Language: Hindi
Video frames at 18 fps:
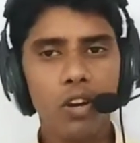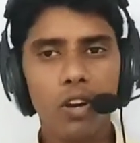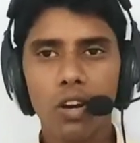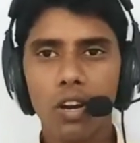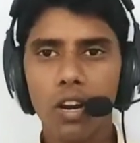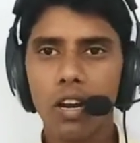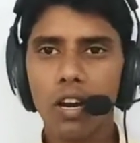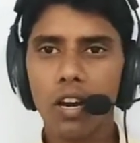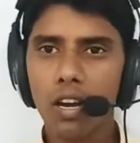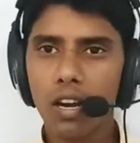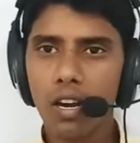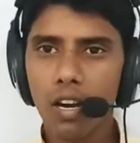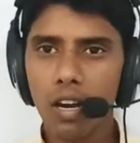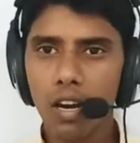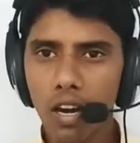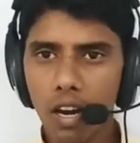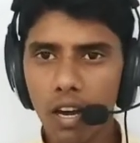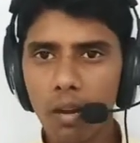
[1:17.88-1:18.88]
और हर
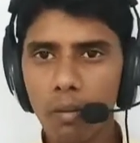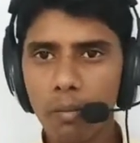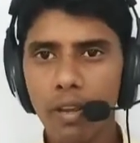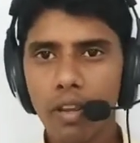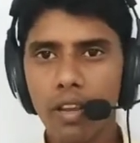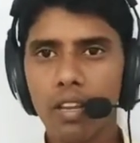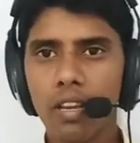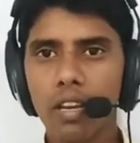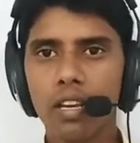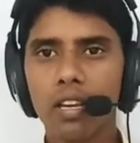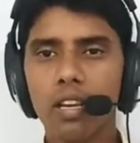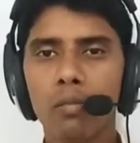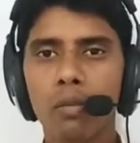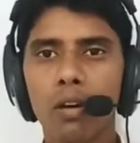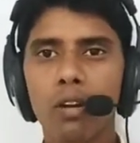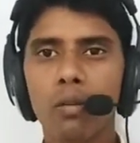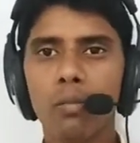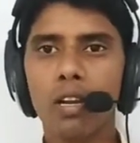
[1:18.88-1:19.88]
हाल में यकीन
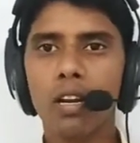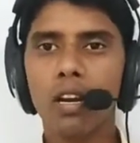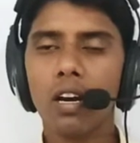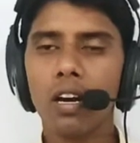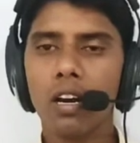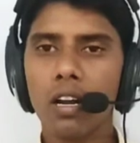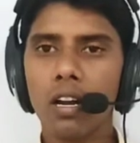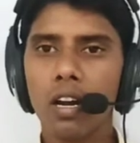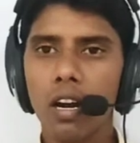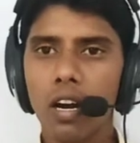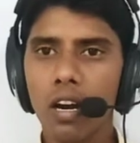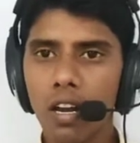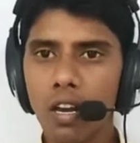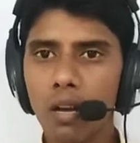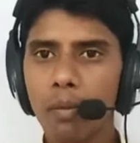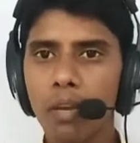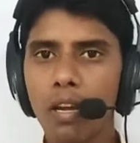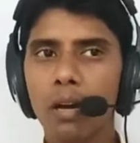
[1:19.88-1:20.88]
मानो मेरा हर
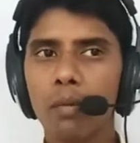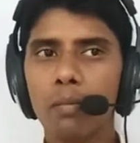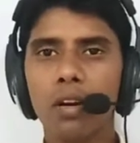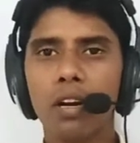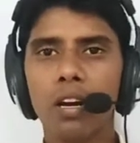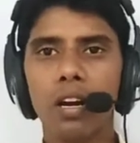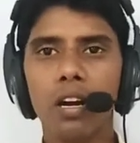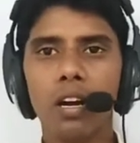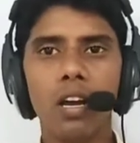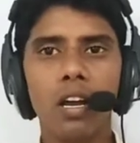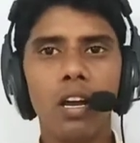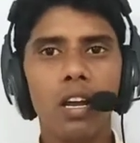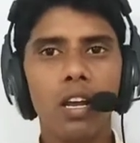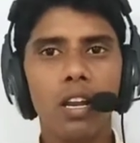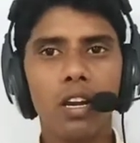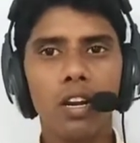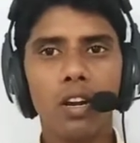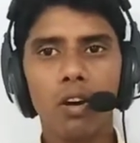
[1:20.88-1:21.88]
हाल में आपका
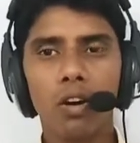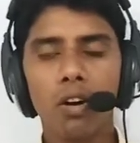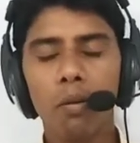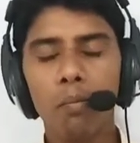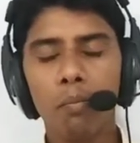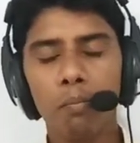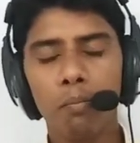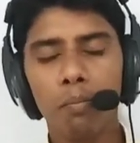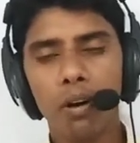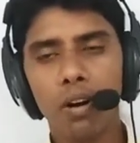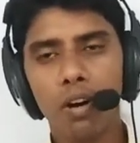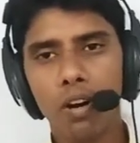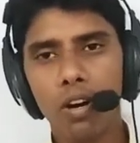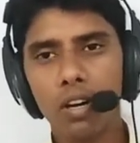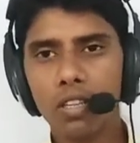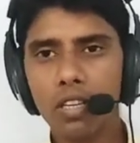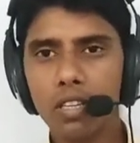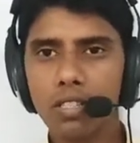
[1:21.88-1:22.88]
नॉन
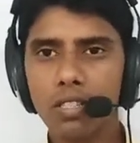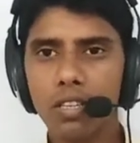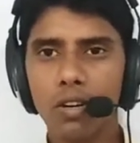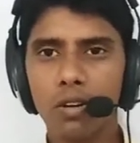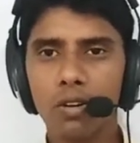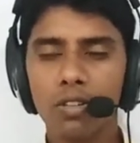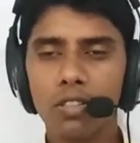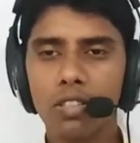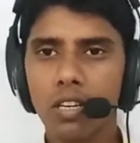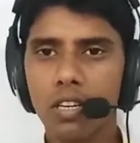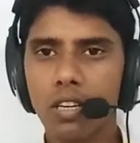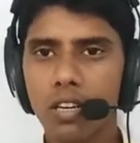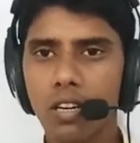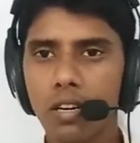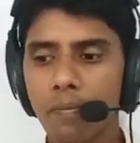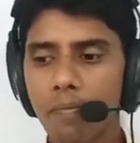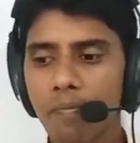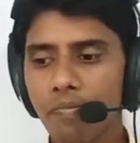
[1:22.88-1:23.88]
बहुत अच्छा हो
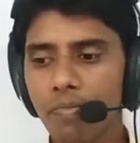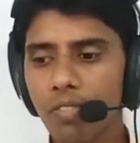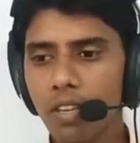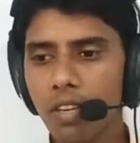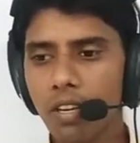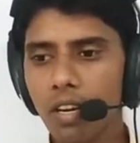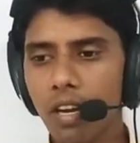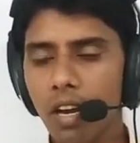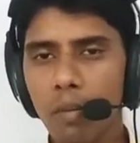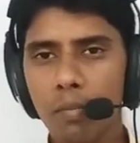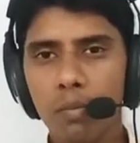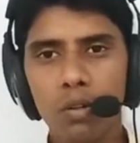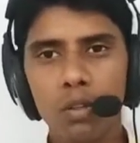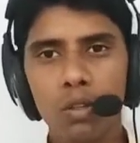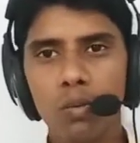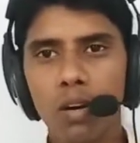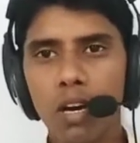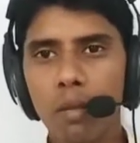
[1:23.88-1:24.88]
जाएगा आपको
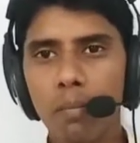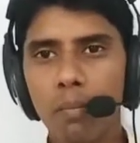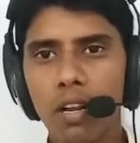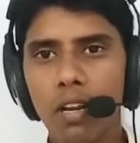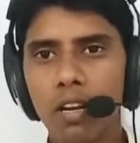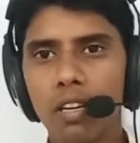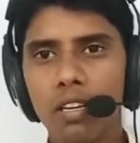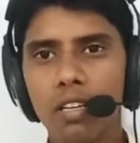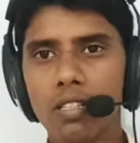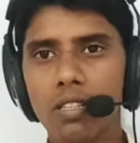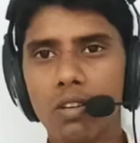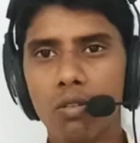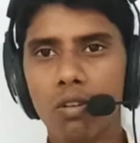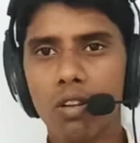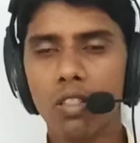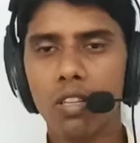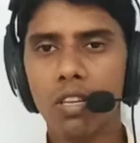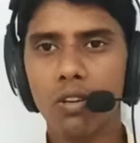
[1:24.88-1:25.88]
दोबारा पढ़ने की
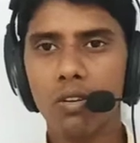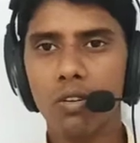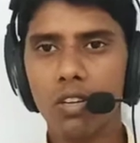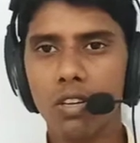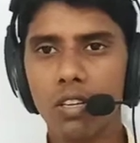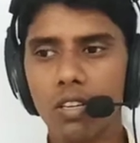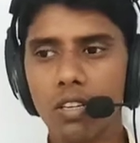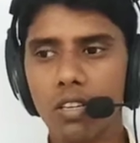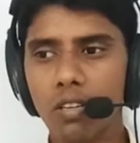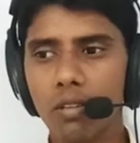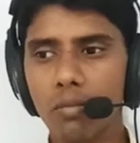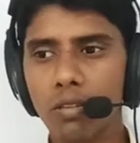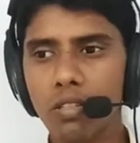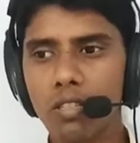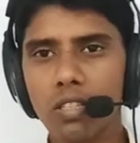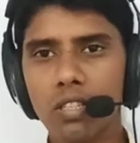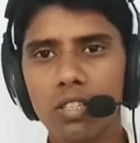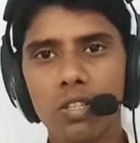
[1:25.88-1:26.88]
ज़रूरत नहीं होगी
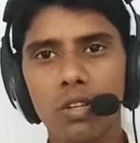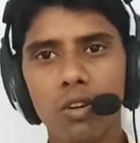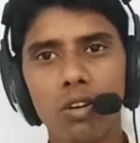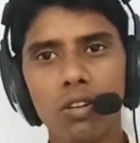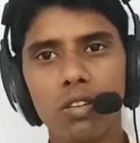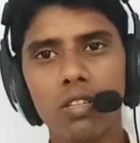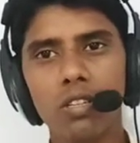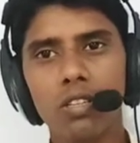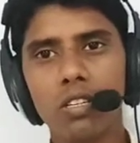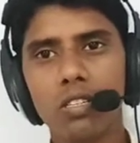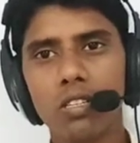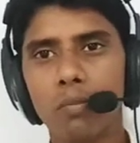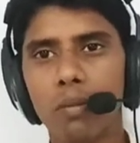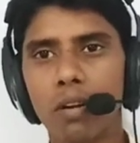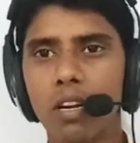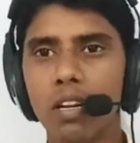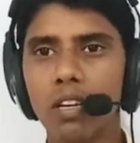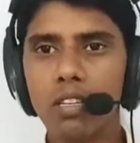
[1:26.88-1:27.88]
मीन्स किसी और टीचर से
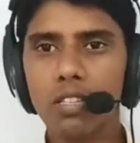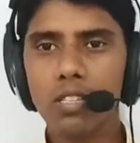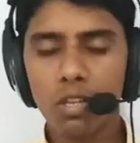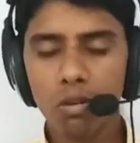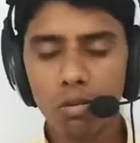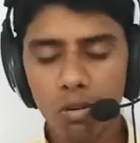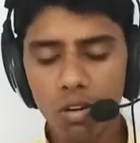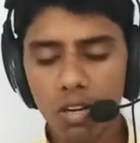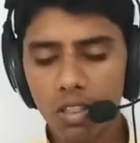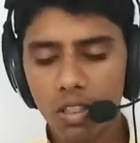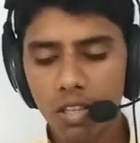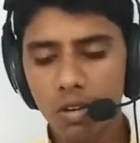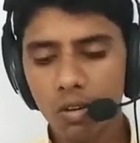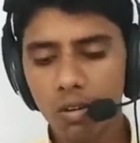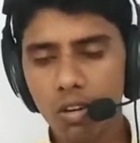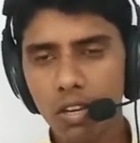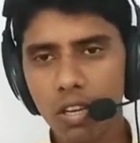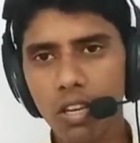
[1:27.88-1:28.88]
पढ़ने की ज़रूरत नहीं
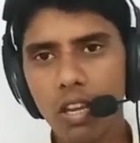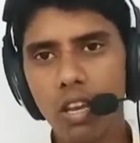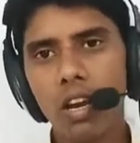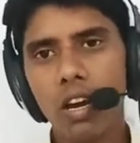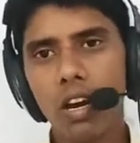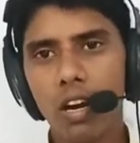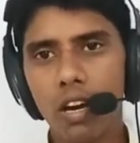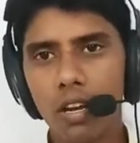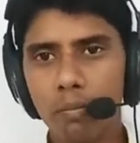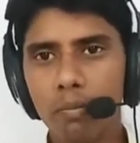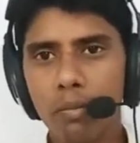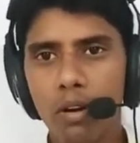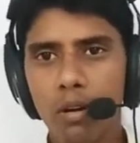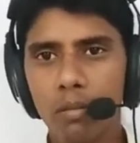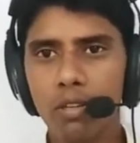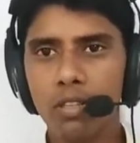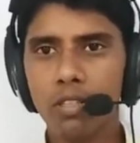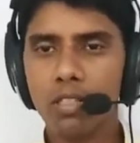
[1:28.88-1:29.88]
होगी आई
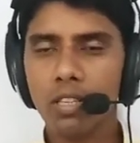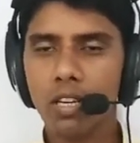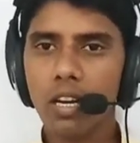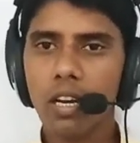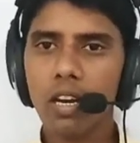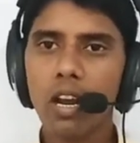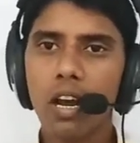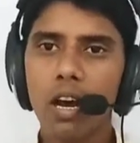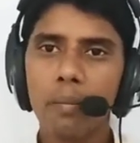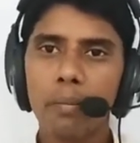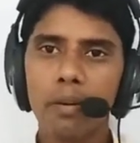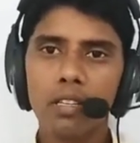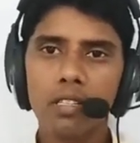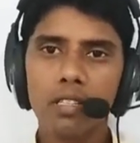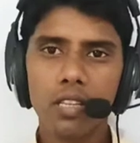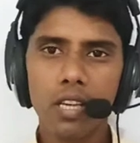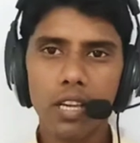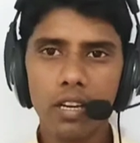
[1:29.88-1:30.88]
प्रॉमिस अगर आपने
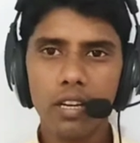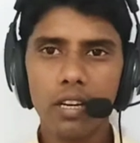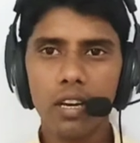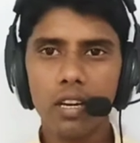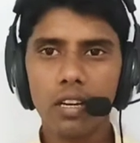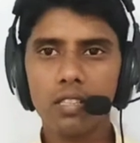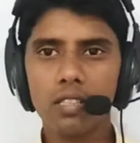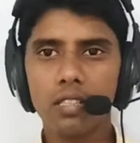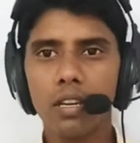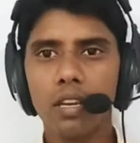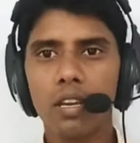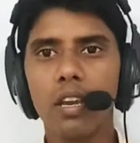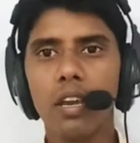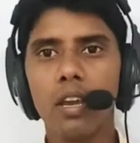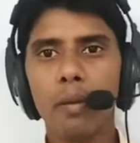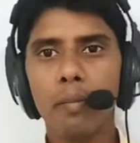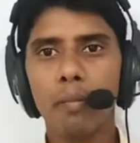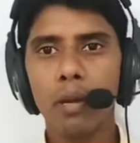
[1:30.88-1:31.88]
सही ढंग से
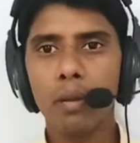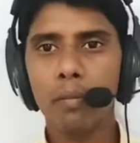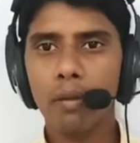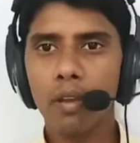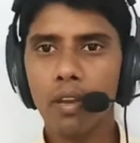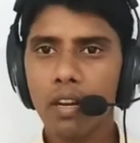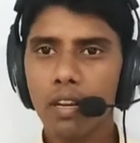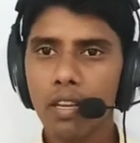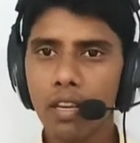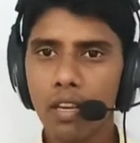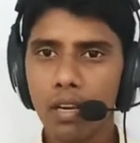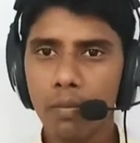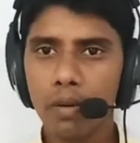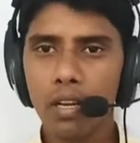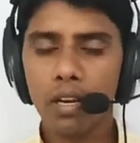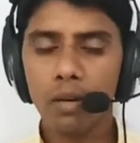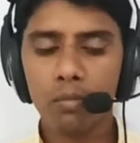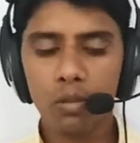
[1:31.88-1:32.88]
प्रिपेयर किया
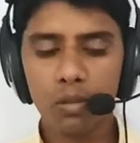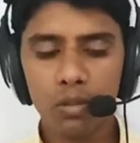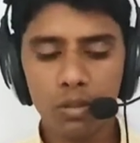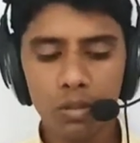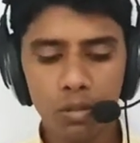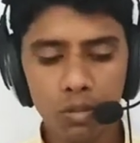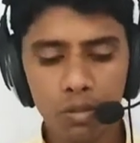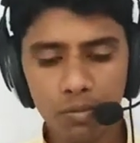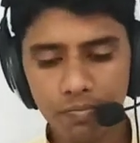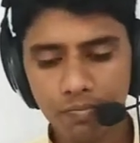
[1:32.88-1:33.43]
अपने आप को तो